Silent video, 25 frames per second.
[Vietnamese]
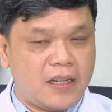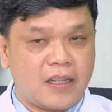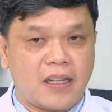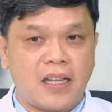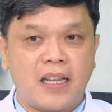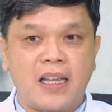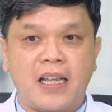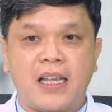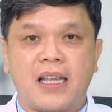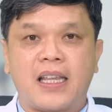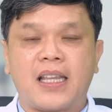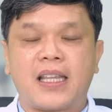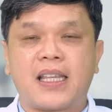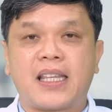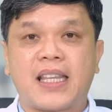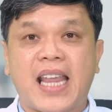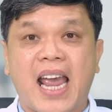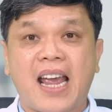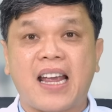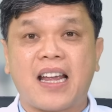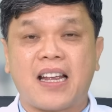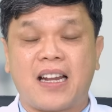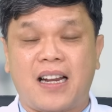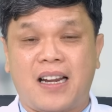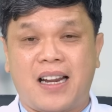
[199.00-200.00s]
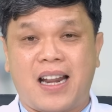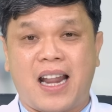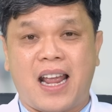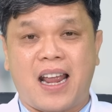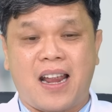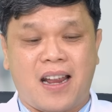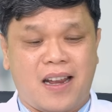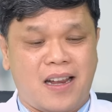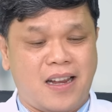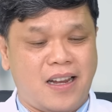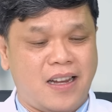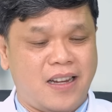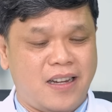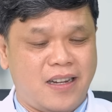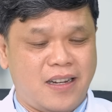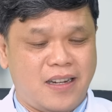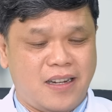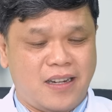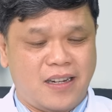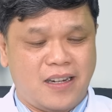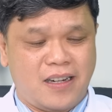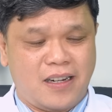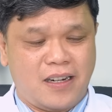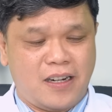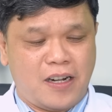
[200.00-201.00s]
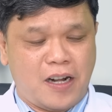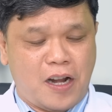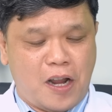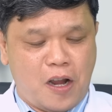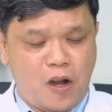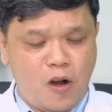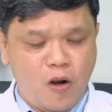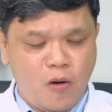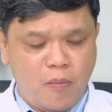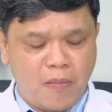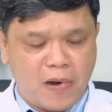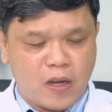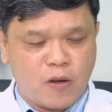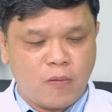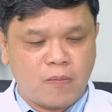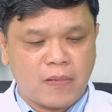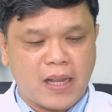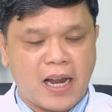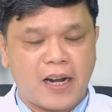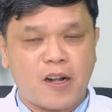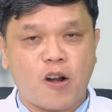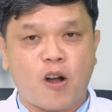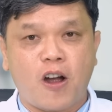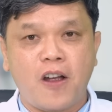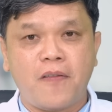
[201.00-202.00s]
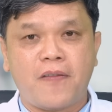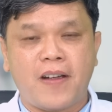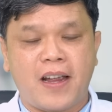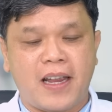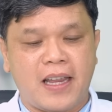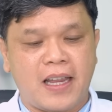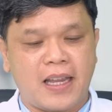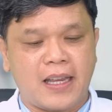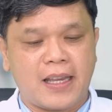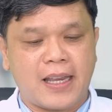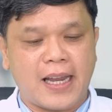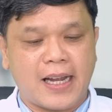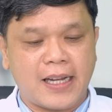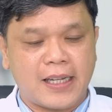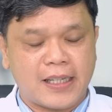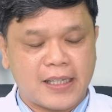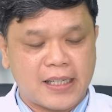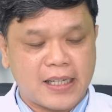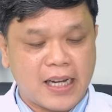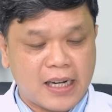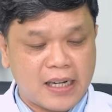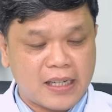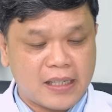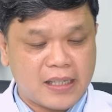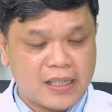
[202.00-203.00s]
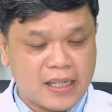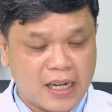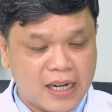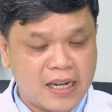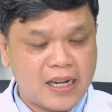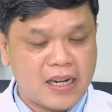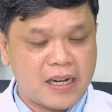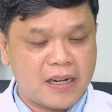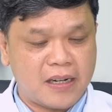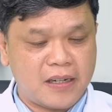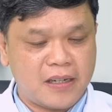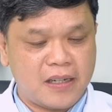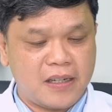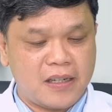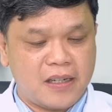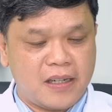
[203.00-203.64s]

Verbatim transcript: thì chắc là nếu mà chúng ta nói về chất xơ, xơ